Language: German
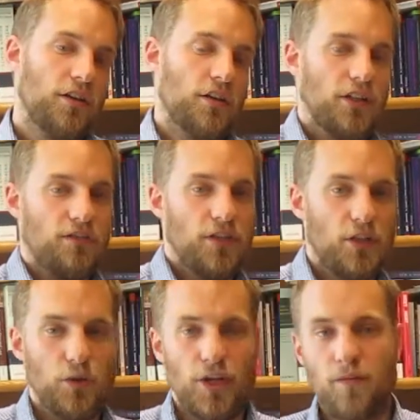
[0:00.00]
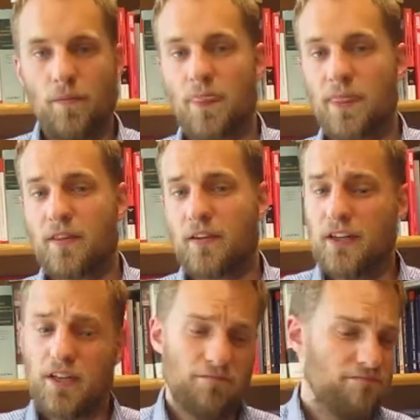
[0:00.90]
Individuen,
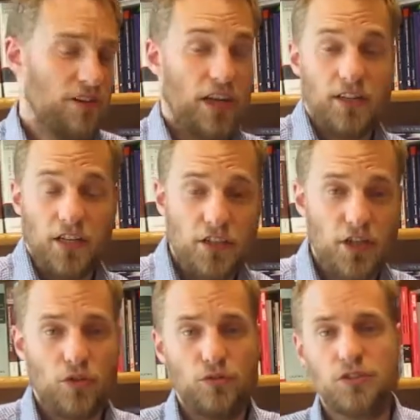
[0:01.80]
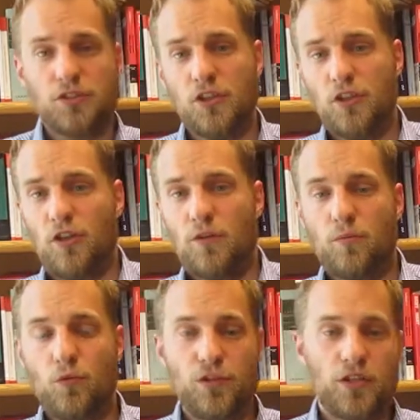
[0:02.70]
ähm, vielleicht NGOs,
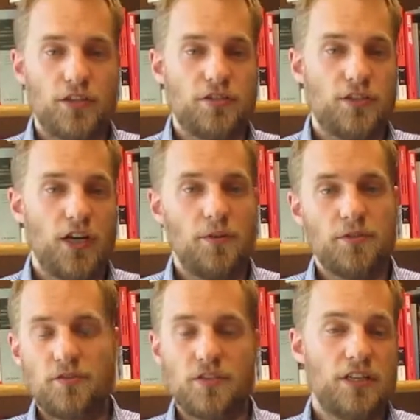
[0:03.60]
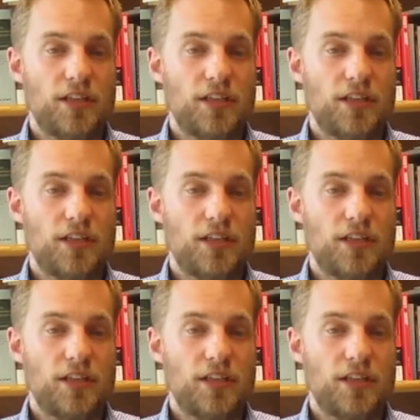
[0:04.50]
multinationale bzw.